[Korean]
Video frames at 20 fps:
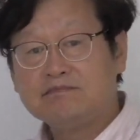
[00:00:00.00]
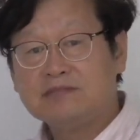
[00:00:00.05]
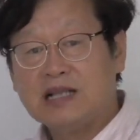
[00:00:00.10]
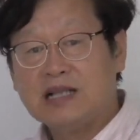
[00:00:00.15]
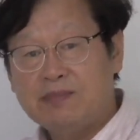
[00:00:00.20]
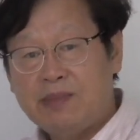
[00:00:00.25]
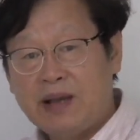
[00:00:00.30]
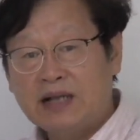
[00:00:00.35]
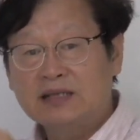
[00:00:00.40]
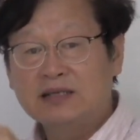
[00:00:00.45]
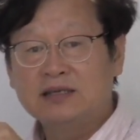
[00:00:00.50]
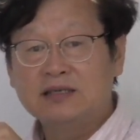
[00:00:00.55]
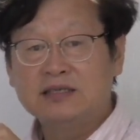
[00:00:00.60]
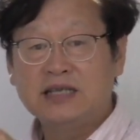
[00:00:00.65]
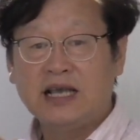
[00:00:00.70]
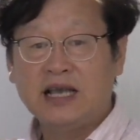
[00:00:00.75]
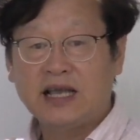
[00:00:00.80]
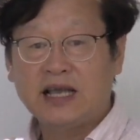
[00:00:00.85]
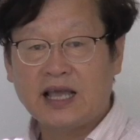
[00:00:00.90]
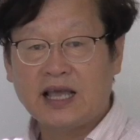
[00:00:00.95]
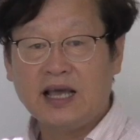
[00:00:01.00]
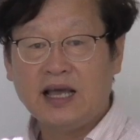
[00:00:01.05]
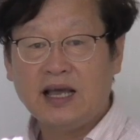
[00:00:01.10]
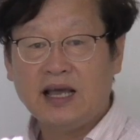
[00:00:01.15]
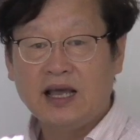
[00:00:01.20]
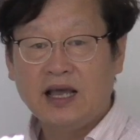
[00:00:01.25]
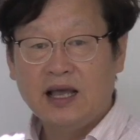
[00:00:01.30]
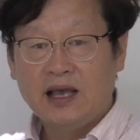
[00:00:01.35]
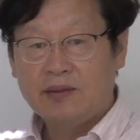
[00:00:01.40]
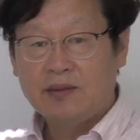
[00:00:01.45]
벡터 3개
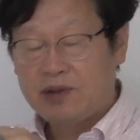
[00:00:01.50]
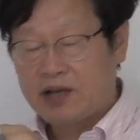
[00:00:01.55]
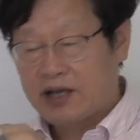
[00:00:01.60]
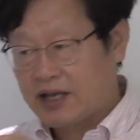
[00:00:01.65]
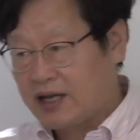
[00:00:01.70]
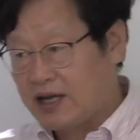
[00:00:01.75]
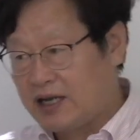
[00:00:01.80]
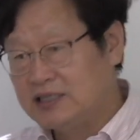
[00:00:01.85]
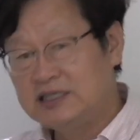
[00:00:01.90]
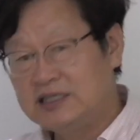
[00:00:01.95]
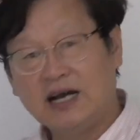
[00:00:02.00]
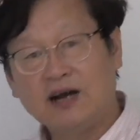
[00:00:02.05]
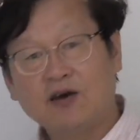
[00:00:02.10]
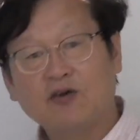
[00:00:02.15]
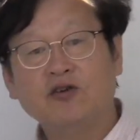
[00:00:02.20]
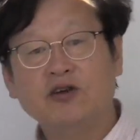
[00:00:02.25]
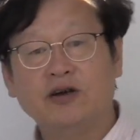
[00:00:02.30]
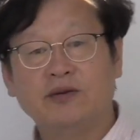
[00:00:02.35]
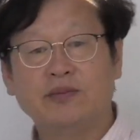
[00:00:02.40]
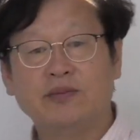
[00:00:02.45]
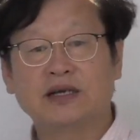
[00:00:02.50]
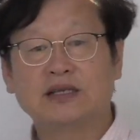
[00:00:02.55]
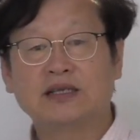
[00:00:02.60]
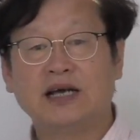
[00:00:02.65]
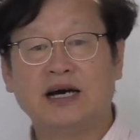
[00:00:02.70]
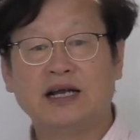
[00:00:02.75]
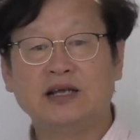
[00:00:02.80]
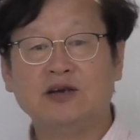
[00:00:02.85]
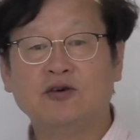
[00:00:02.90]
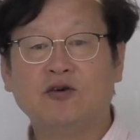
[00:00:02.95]
평행하지 않고 영벡터
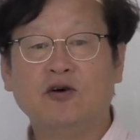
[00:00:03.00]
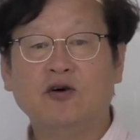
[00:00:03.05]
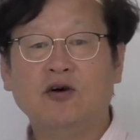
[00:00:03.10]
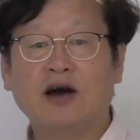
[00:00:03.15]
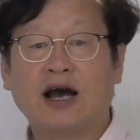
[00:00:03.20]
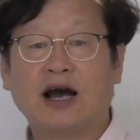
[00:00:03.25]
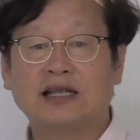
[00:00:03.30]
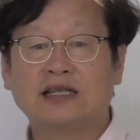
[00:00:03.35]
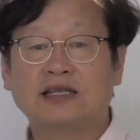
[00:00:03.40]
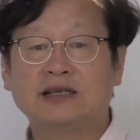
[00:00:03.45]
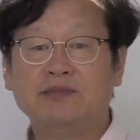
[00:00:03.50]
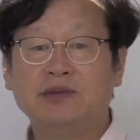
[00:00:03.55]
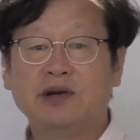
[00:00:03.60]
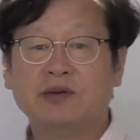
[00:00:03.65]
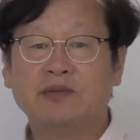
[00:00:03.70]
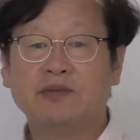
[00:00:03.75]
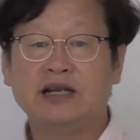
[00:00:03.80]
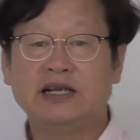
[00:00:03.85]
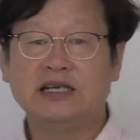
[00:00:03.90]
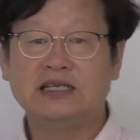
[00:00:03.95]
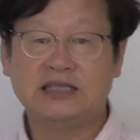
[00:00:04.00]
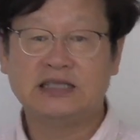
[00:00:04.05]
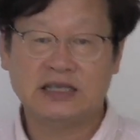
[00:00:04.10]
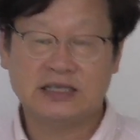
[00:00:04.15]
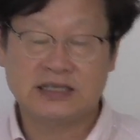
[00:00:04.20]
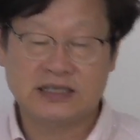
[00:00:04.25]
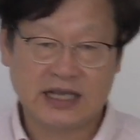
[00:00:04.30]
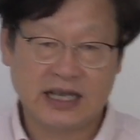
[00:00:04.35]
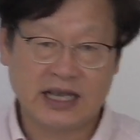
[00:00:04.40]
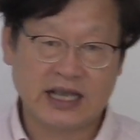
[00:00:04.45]
아니고 같은 평면에 있지 않은
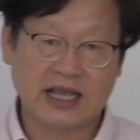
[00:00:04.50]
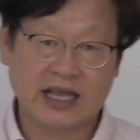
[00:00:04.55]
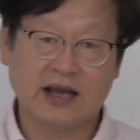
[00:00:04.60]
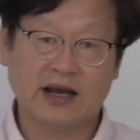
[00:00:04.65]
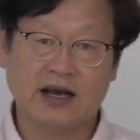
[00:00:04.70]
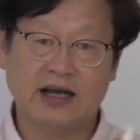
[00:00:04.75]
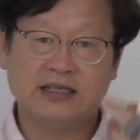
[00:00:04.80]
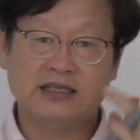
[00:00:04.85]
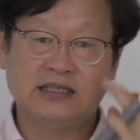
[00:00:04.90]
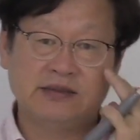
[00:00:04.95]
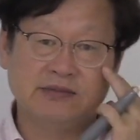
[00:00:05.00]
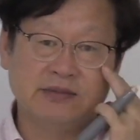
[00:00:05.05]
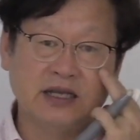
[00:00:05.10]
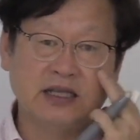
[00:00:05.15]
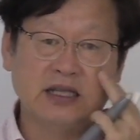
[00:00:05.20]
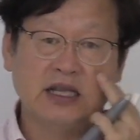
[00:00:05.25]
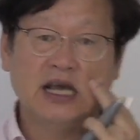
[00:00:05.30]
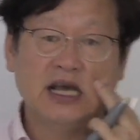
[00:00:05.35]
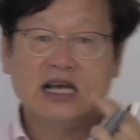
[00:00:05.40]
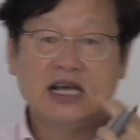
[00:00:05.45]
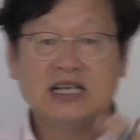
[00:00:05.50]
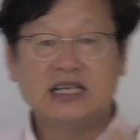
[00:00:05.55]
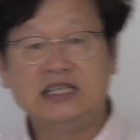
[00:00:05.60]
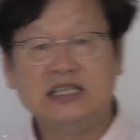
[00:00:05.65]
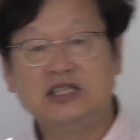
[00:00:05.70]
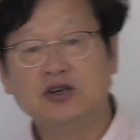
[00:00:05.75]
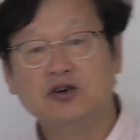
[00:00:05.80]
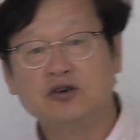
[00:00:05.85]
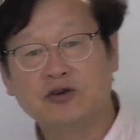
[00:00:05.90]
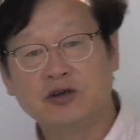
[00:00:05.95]
3개가 있으면
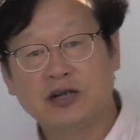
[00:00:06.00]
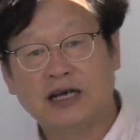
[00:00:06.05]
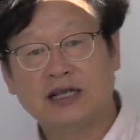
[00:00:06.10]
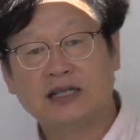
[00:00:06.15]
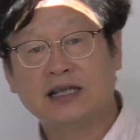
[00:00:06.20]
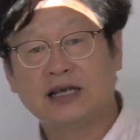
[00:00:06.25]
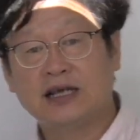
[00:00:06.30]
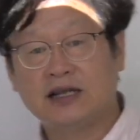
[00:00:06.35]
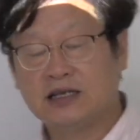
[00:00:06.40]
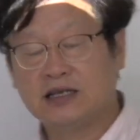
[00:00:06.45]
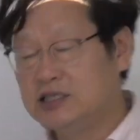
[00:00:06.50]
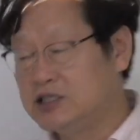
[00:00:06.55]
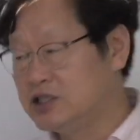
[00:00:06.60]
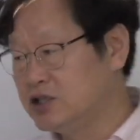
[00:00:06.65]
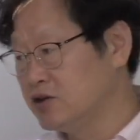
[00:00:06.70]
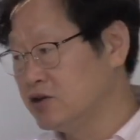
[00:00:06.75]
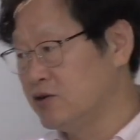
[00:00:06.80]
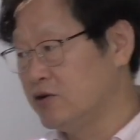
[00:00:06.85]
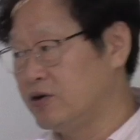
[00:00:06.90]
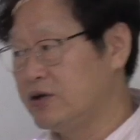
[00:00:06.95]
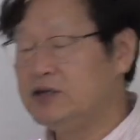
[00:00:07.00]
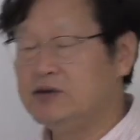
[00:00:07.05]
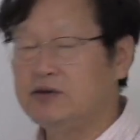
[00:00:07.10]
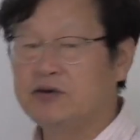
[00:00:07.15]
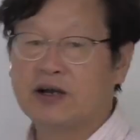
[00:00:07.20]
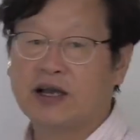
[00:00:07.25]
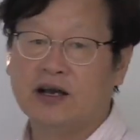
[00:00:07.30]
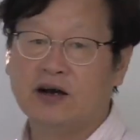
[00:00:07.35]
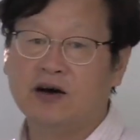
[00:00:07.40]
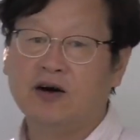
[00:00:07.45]
기조로 나타내. 기조로
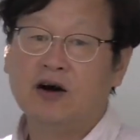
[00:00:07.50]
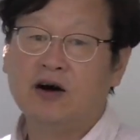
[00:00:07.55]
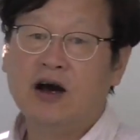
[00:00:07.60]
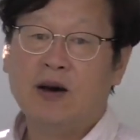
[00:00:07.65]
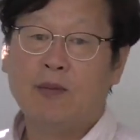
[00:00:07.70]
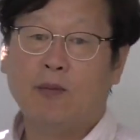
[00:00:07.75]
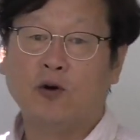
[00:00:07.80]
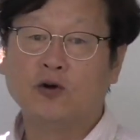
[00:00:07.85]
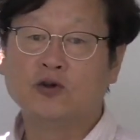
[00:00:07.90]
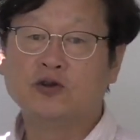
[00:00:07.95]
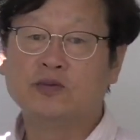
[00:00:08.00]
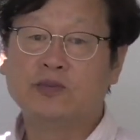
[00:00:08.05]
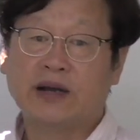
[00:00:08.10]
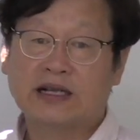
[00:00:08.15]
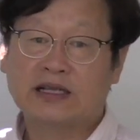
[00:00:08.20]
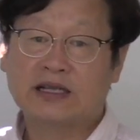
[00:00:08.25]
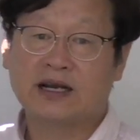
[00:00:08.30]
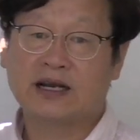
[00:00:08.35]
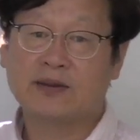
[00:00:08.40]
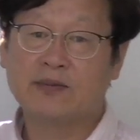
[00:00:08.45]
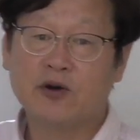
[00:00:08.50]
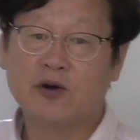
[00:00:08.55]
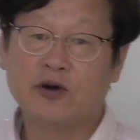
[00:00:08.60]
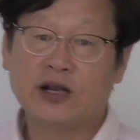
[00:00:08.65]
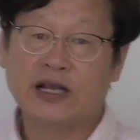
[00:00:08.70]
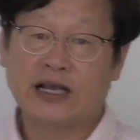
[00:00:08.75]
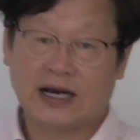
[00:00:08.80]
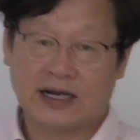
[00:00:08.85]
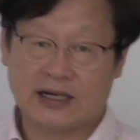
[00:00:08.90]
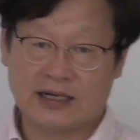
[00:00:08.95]
이용해요. 모든 벡터로 표현이
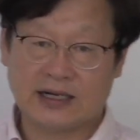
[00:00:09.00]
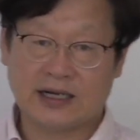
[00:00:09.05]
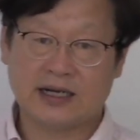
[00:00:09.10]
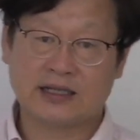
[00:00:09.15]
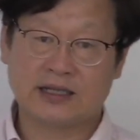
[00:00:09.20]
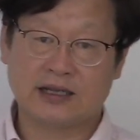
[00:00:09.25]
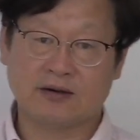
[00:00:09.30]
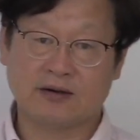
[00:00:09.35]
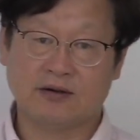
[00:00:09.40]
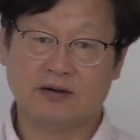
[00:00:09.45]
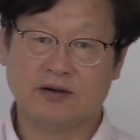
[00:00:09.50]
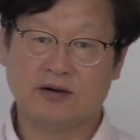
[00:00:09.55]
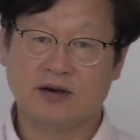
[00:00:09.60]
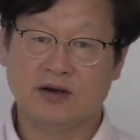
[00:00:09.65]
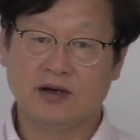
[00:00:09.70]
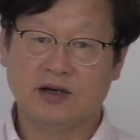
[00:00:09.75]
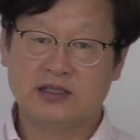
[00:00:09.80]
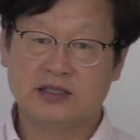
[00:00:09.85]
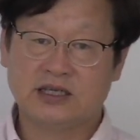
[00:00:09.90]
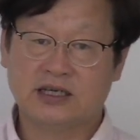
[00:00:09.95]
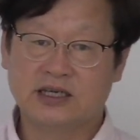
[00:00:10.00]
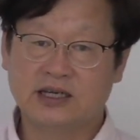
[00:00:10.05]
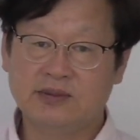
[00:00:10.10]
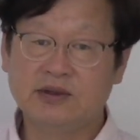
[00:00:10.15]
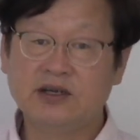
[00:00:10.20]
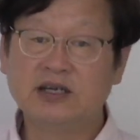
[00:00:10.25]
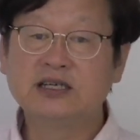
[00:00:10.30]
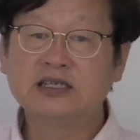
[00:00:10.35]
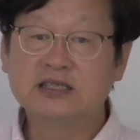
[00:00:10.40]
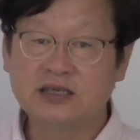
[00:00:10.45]
가능하다 자, 그럼
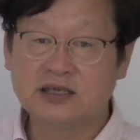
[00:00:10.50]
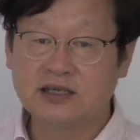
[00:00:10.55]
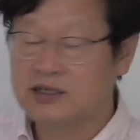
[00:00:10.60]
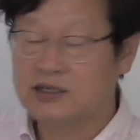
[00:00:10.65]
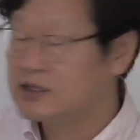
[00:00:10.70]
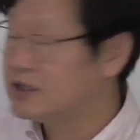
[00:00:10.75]
여기서는